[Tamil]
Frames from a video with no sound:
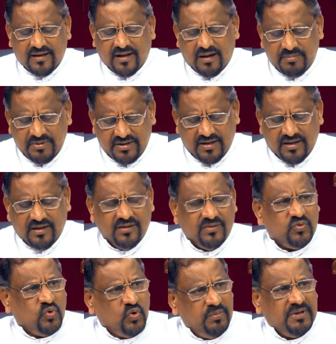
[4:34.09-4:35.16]
நாம் இதை
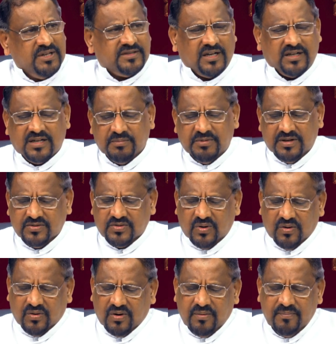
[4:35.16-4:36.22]
தூய்மை சட்டம் என்று
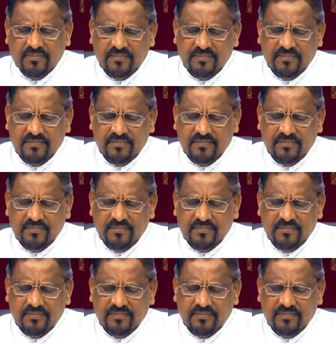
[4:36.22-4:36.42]
சொல்கிறோம்